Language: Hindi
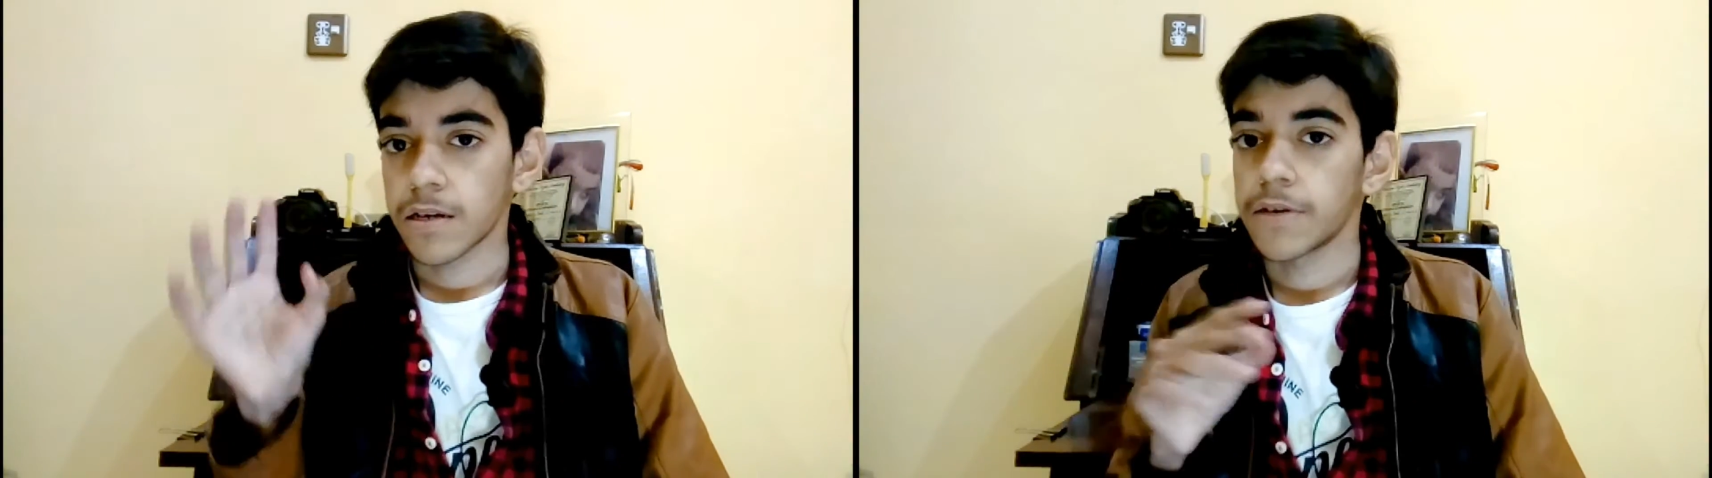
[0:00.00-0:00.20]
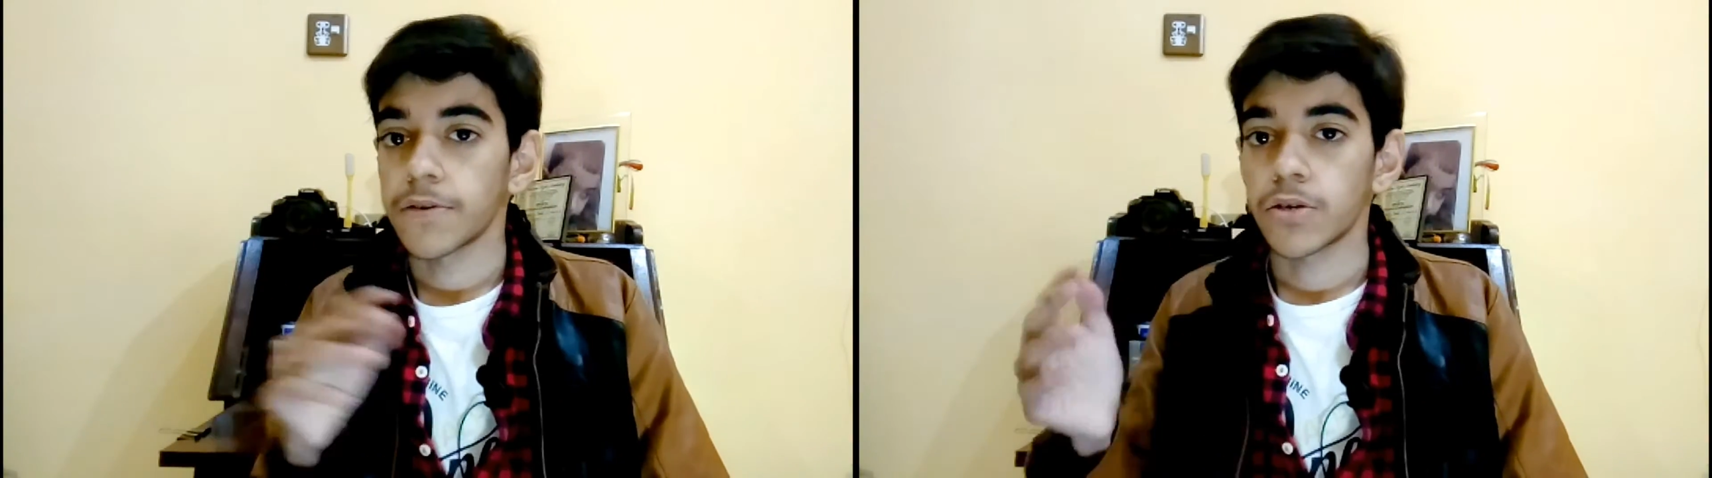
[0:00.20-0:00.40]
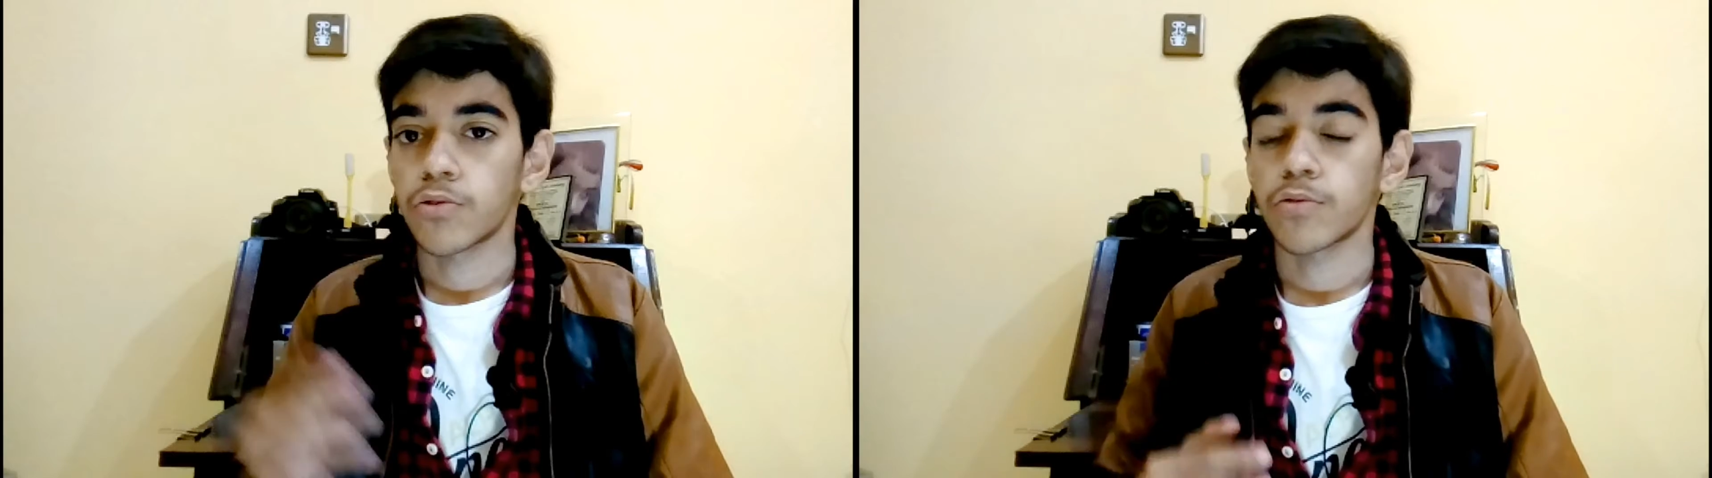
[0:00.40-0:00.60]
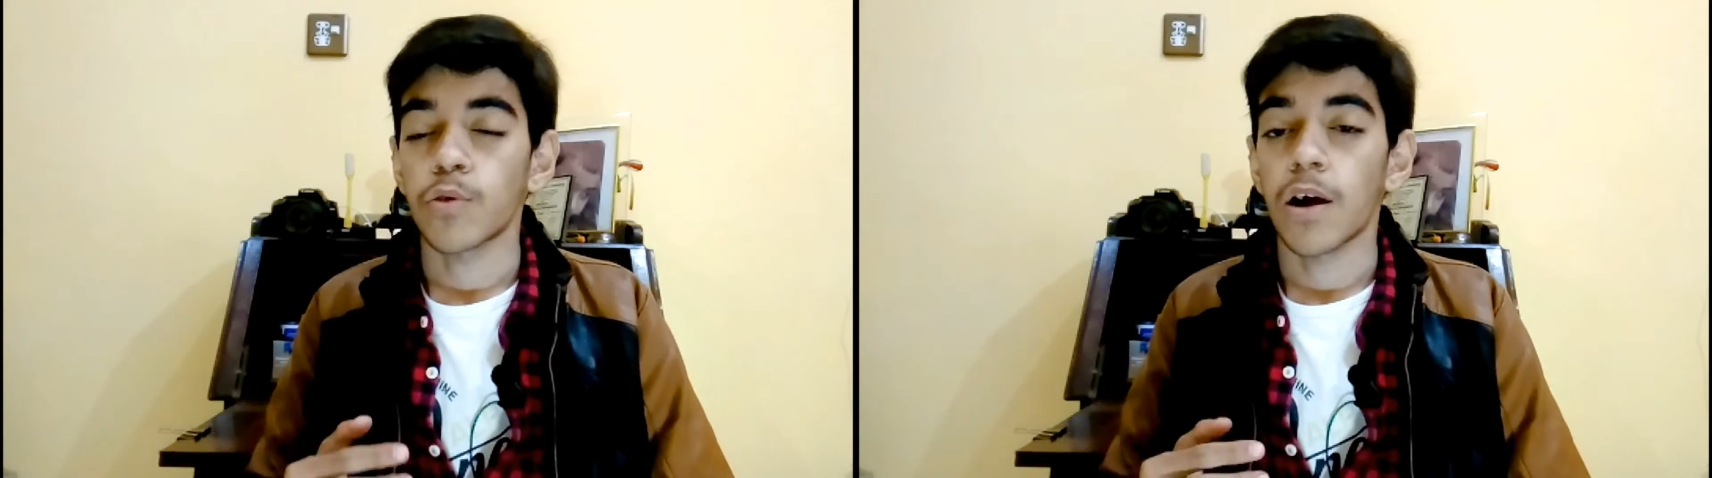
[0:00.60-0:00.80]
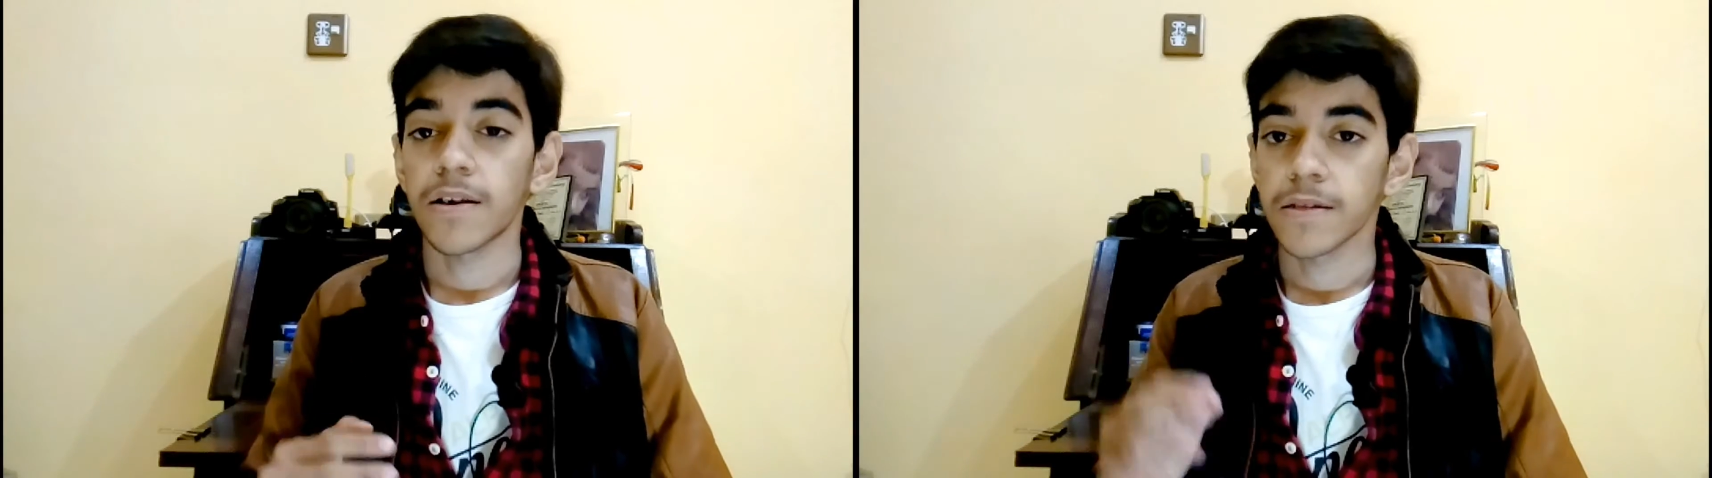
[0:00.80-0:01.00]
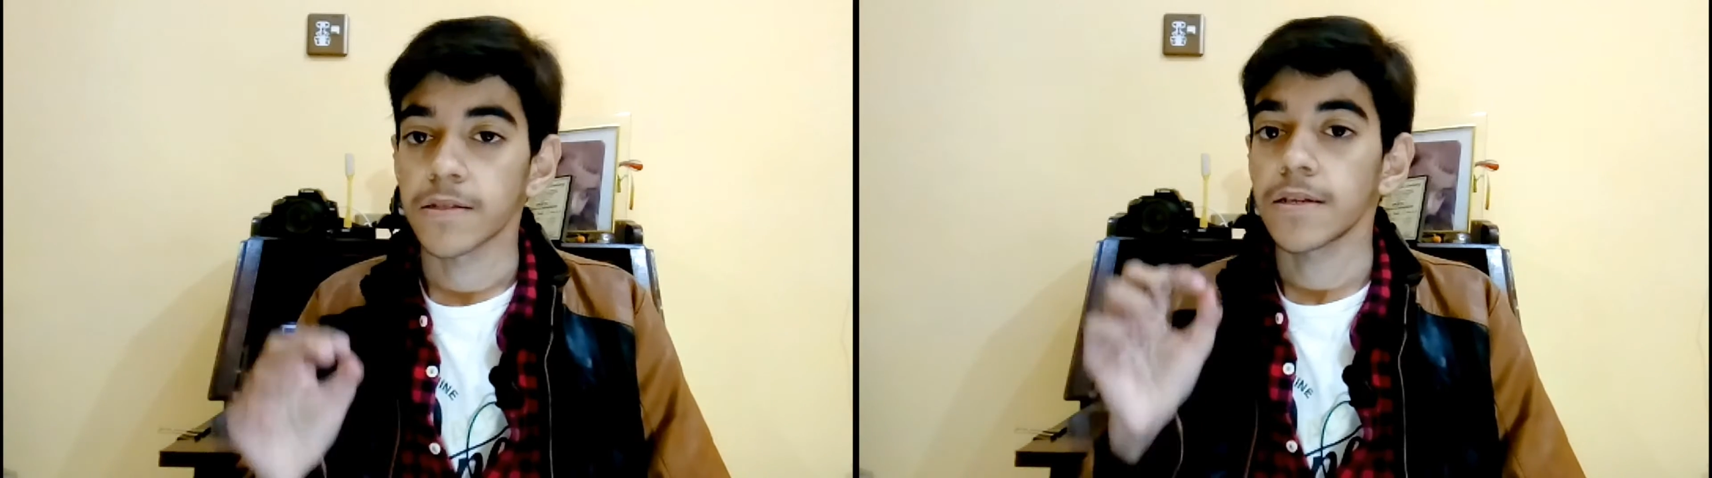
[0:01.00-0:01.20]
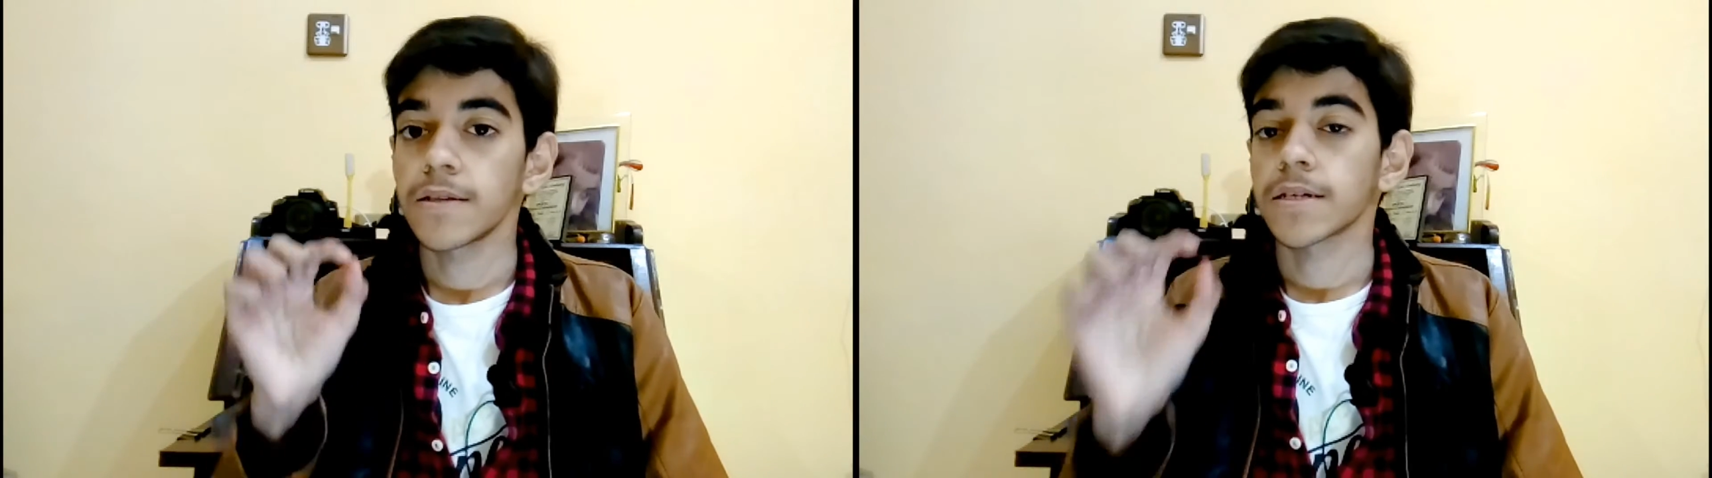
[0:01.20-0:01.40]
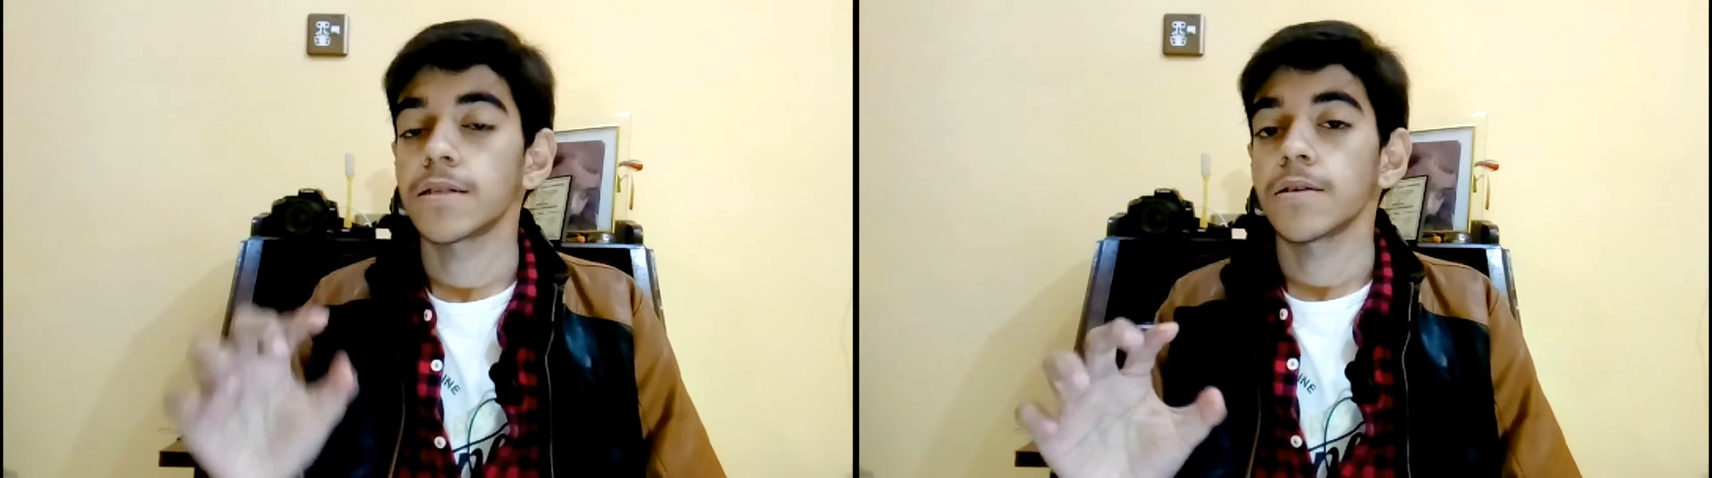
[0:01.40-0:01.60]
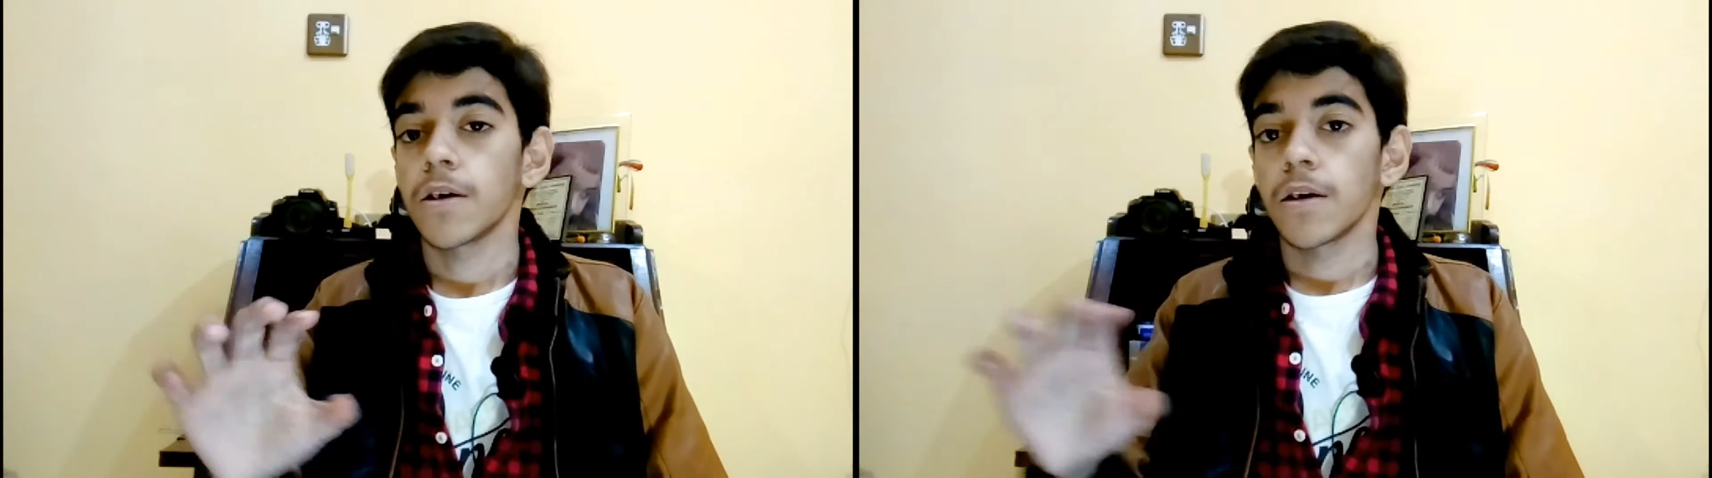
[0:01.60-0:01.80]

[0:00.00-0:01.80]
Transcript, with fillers: कलर वगैरह वो खाड़ देते हैं लेकिन